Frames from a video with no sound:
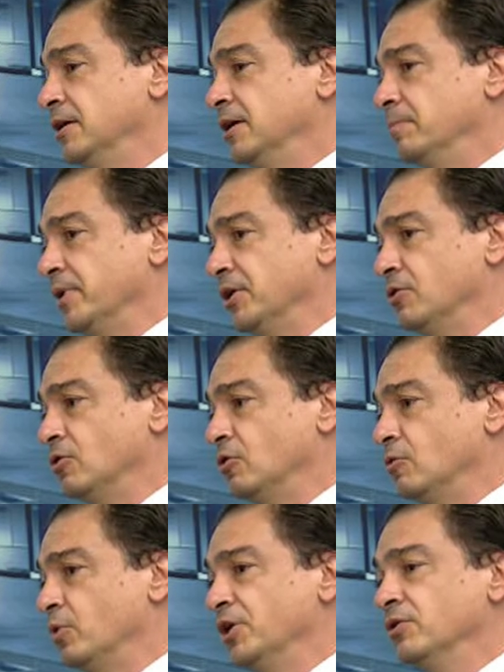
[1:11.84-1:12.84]

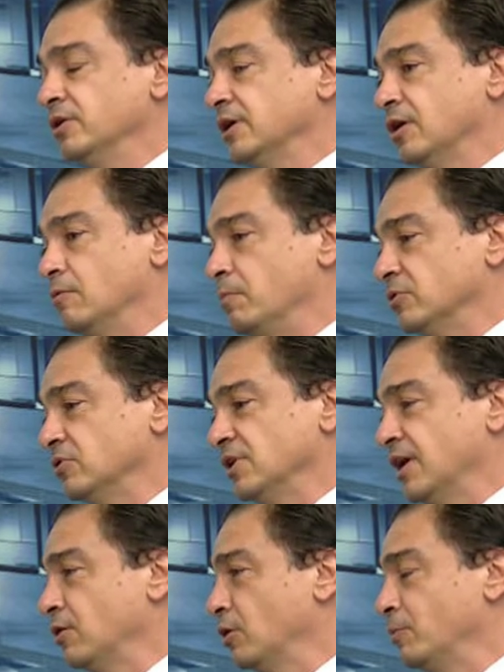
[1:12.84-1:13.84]
Pero bueno, eh, con
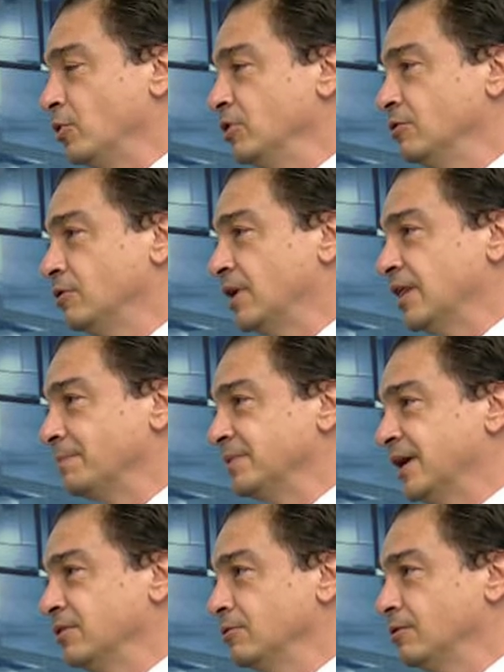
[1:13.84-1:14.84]
posterioridad nos hemos ido
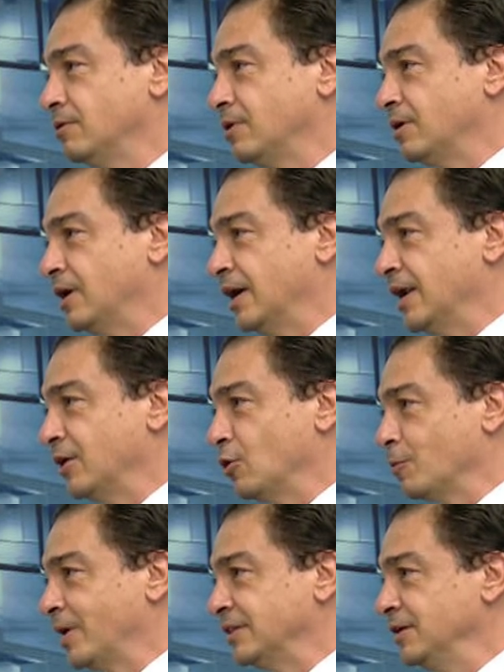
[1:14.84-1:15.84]
adaptando a la
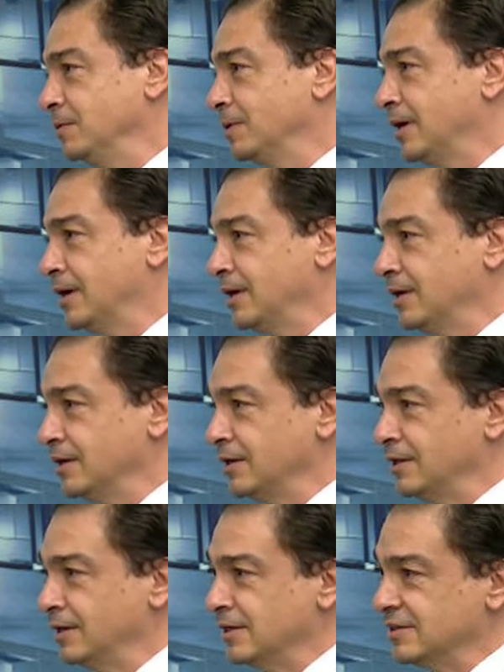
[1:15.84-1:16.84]
normativa
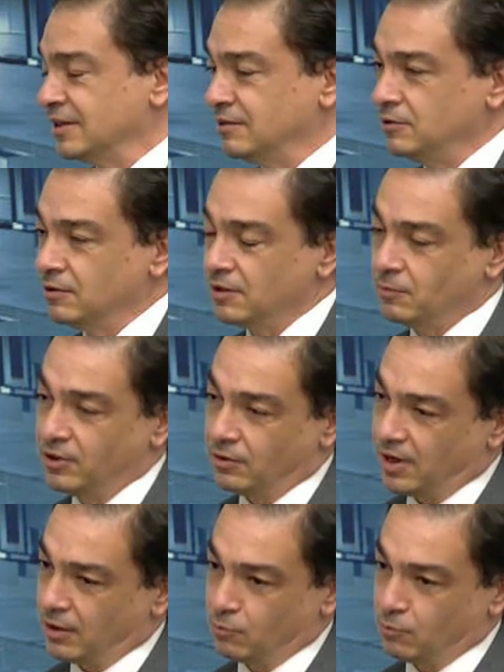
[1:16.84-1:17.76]
en el sentido de, bueno,